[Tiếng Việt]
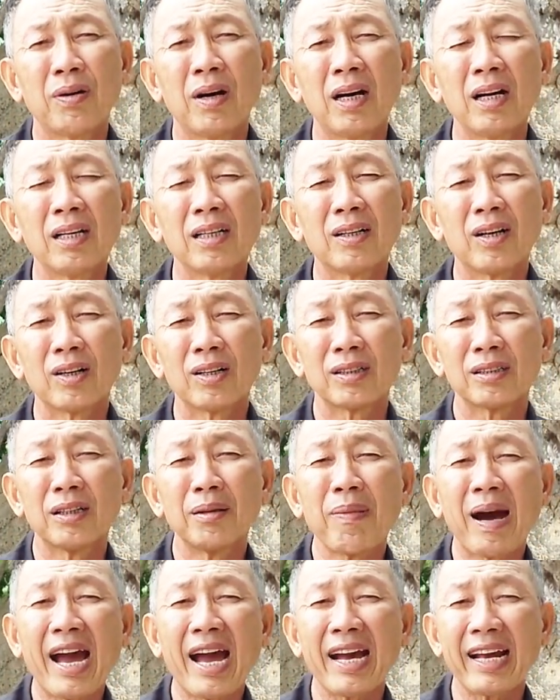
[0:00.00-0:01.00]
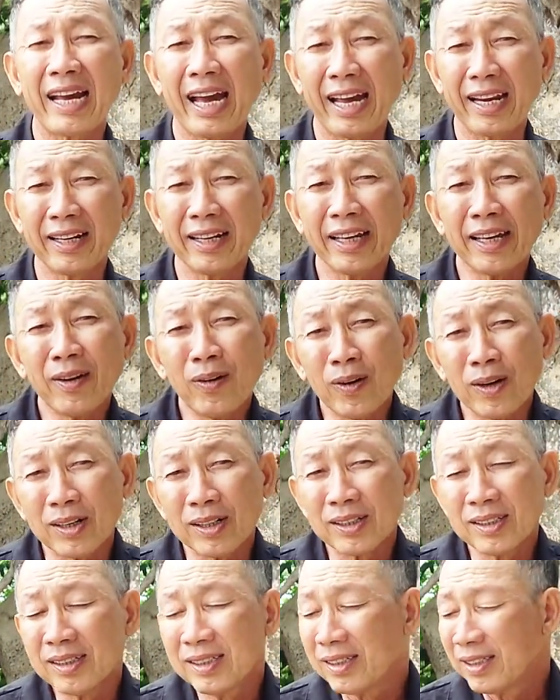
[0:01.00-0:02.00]
phơi rồi tới ba ngày nó héo
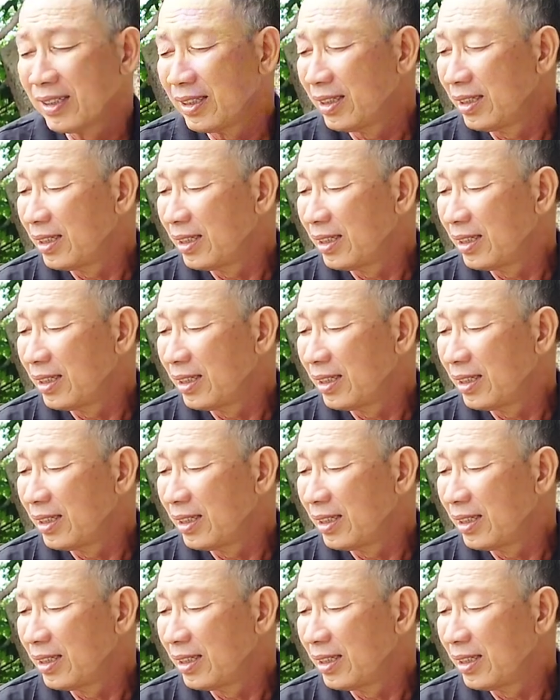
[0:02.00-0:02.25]
rồi à.